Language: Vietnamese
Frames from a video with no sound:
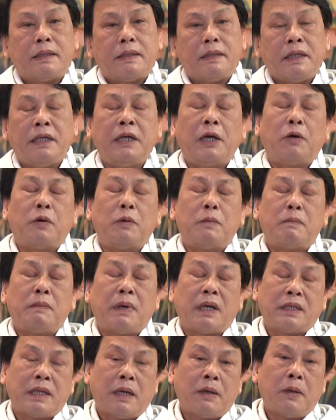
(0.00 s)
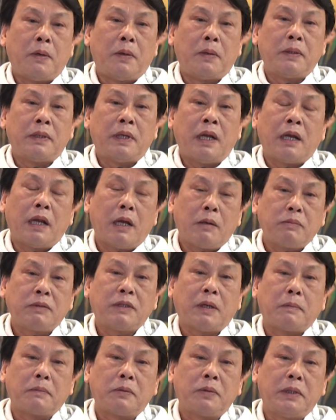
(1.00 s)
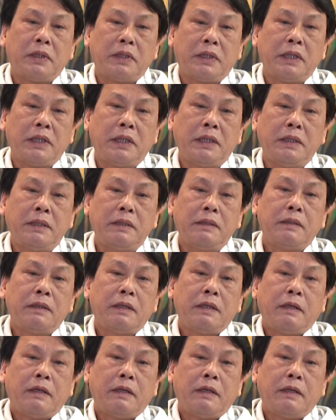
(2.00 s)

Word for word: điều mà giáo hội đã long trọng tuyên tín